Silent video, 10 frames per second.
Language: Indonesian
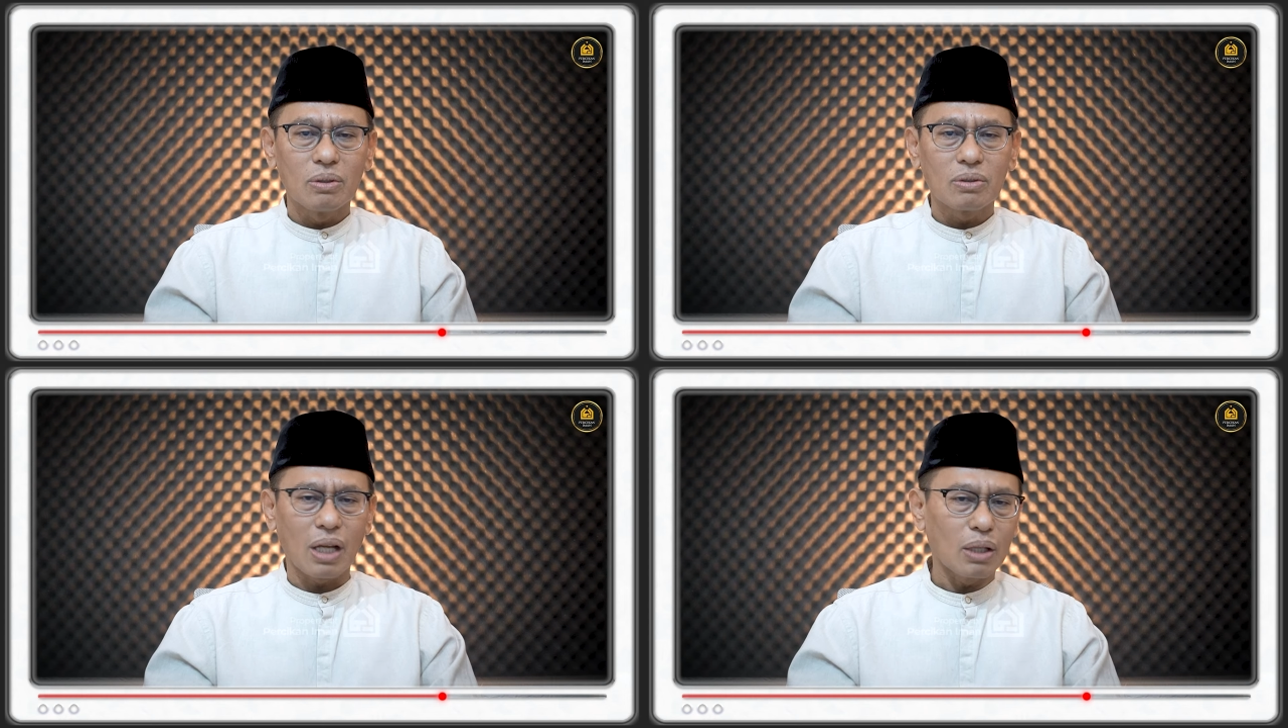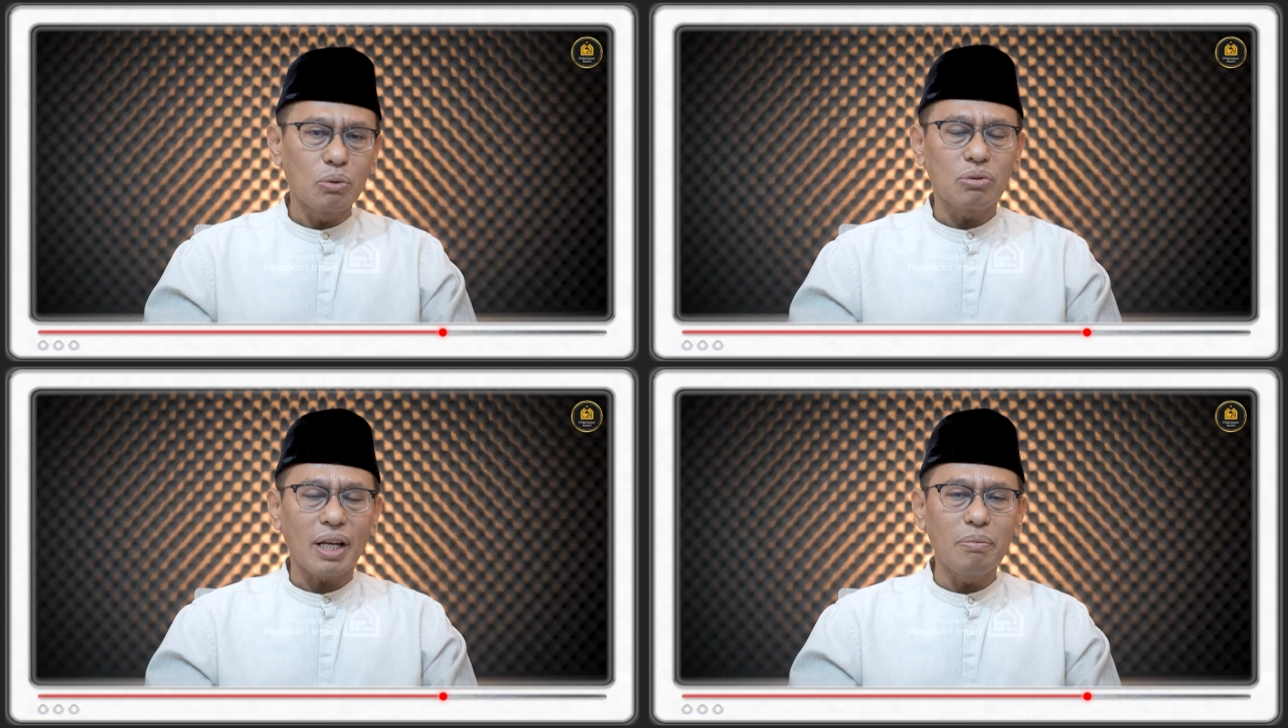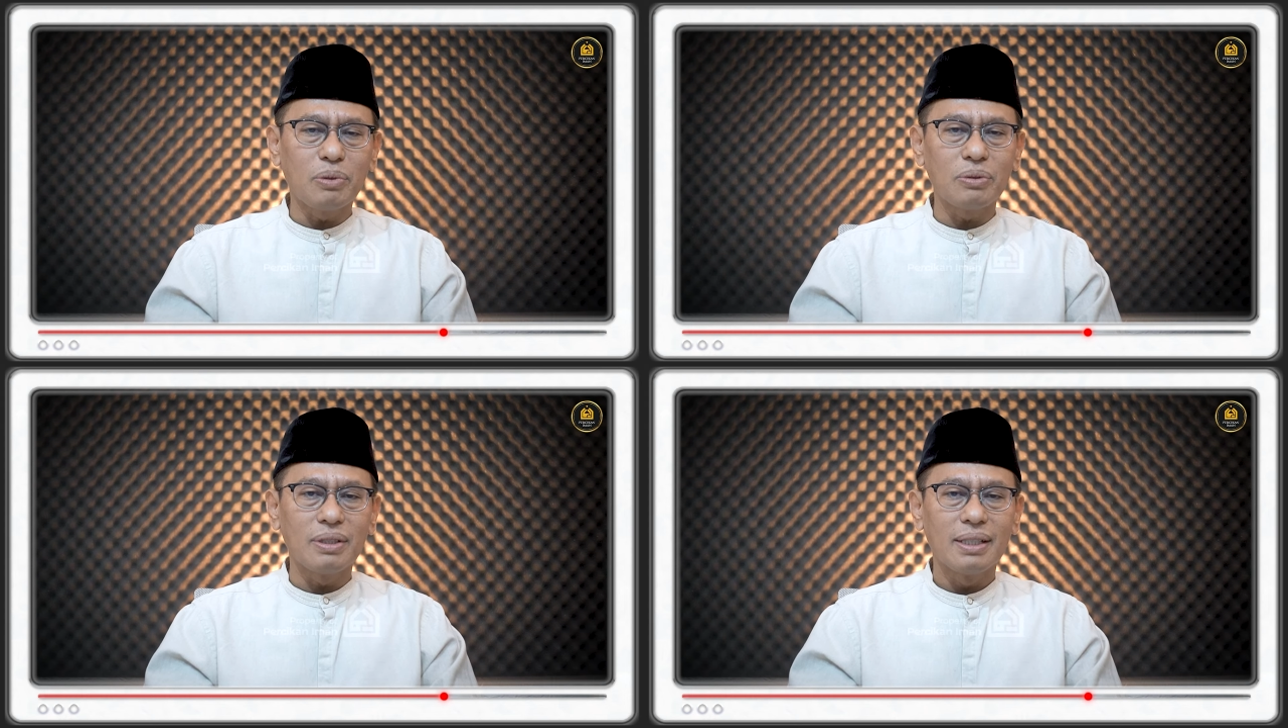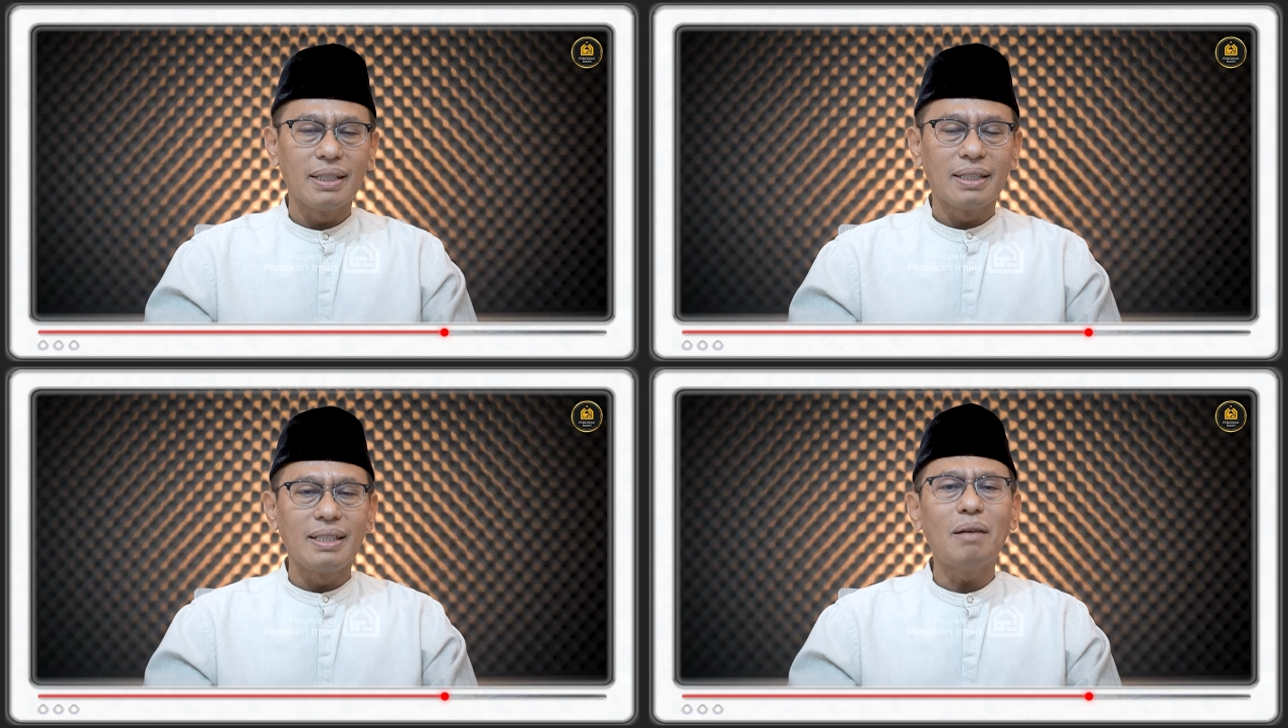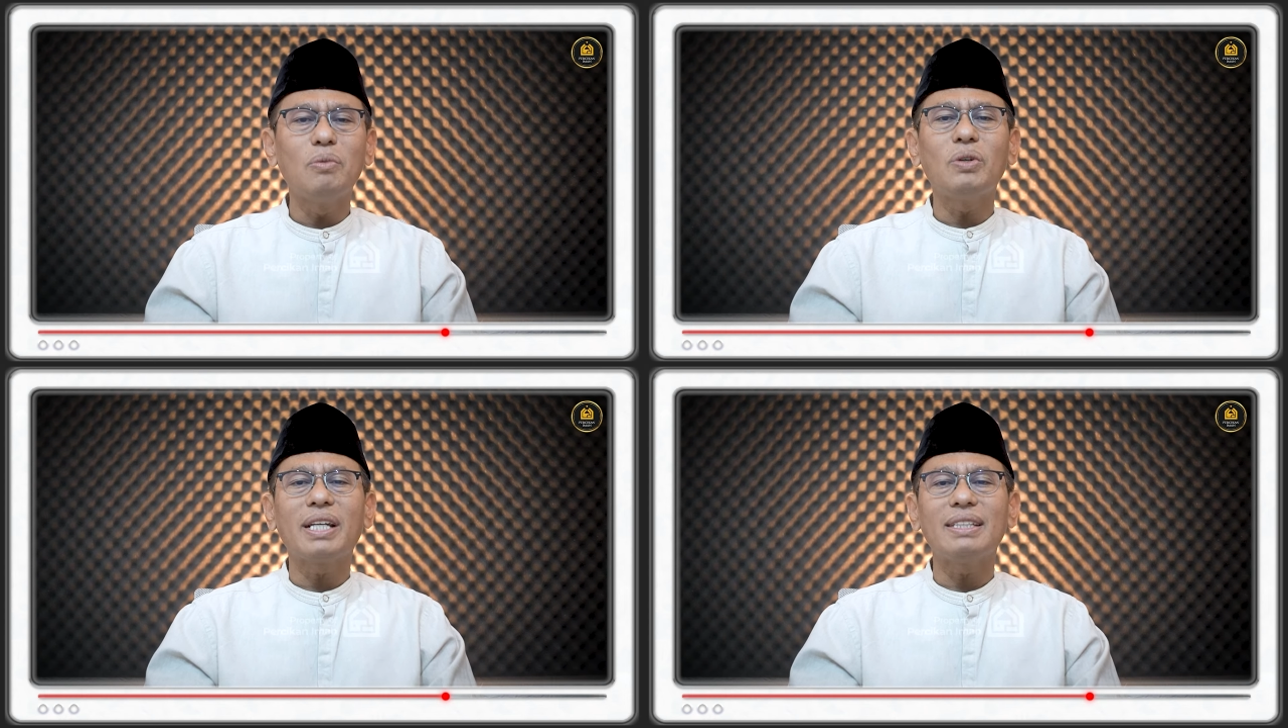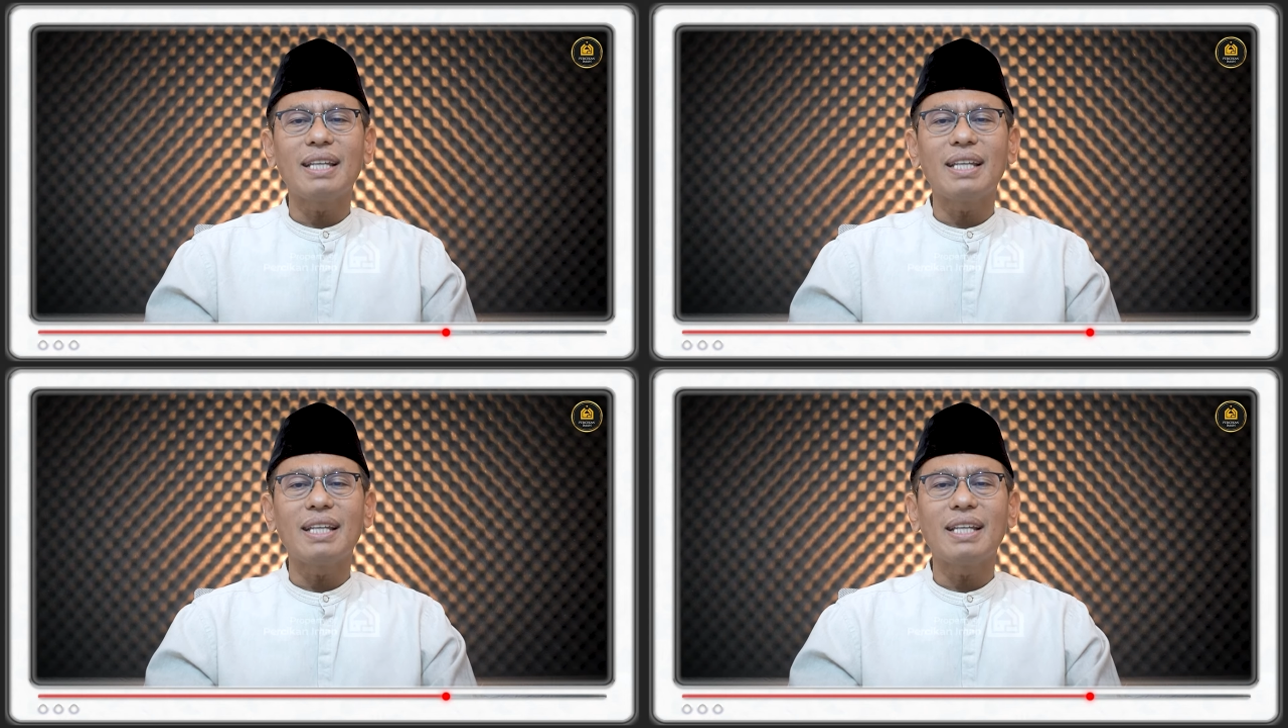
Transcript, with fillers: 100 ribu. Ya mungkin